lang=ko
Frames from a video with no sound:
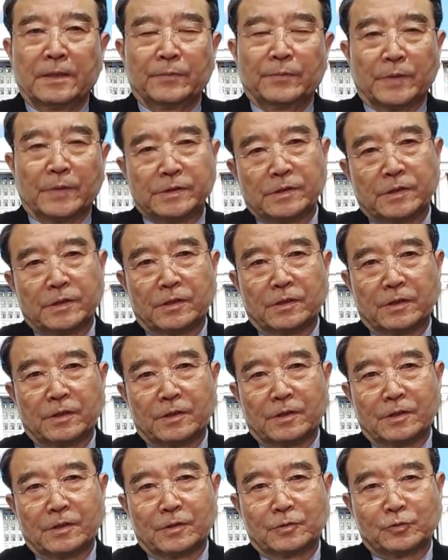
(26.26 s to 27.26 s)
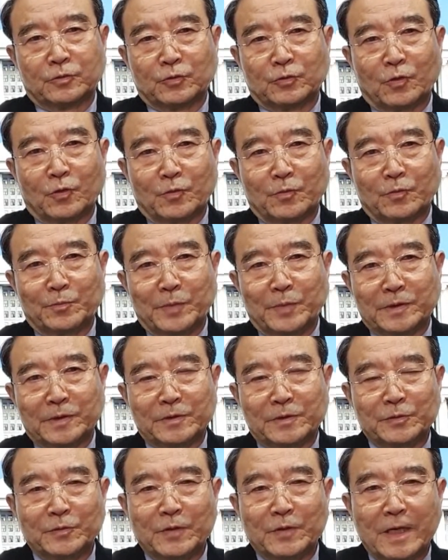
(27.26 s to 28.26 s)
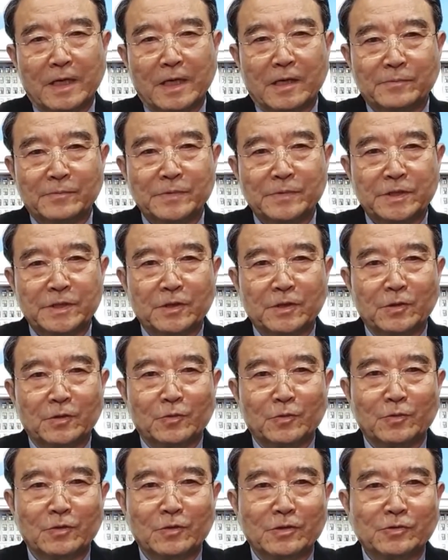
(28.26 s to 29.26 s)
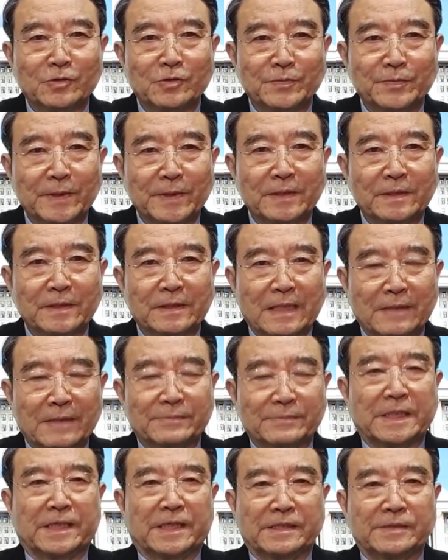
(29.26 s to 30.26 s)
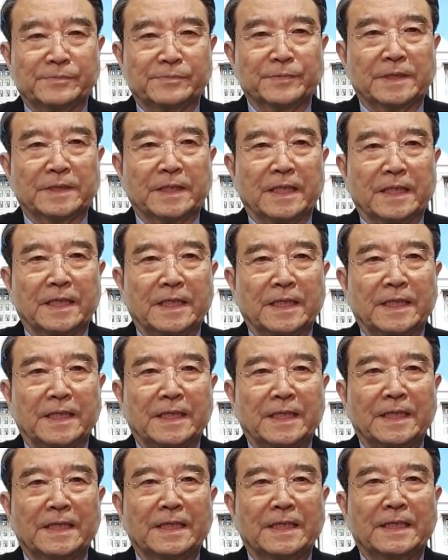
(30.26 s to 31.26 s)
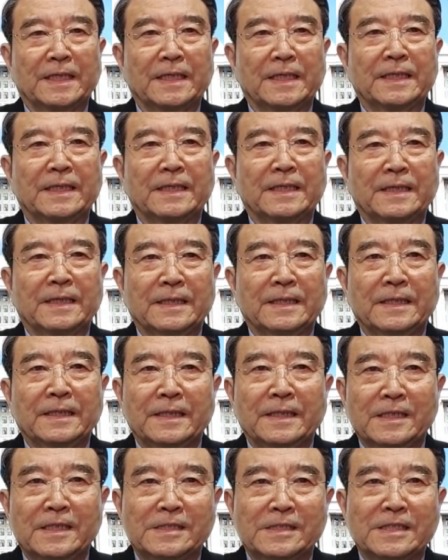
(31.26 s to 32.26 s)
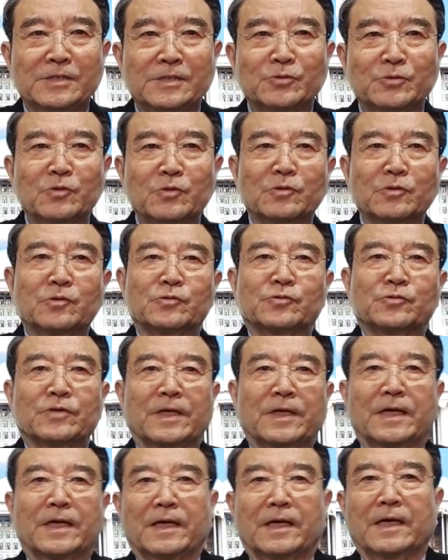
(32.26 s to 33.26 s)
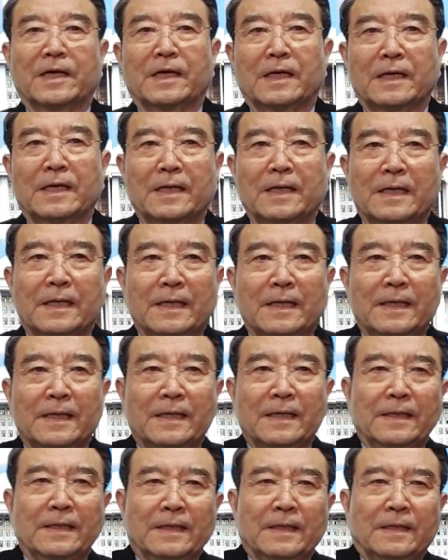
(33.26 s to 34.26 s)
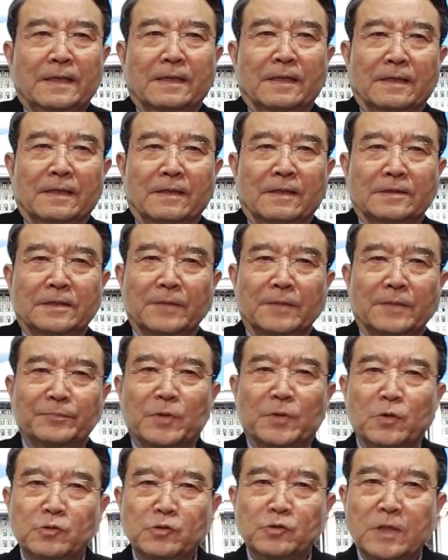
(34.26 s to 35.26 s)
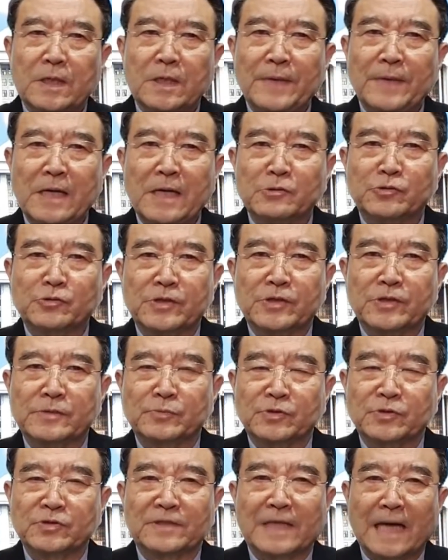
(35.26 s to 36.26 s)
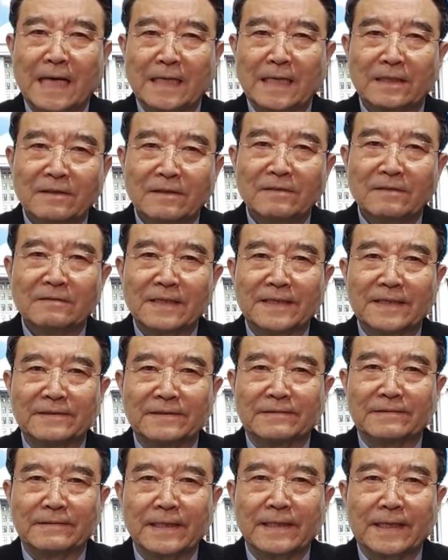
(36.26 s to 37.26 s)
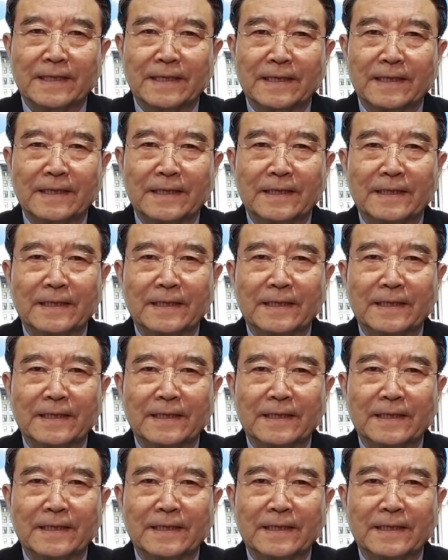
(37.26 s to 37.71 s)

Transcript: 먼저 어, 구독 버튼과 엄지를 눌러주시면 감사하겠습니다. 이 진중권 교수가 어, 협동조합 하우스에서 무슨 강연을 했는데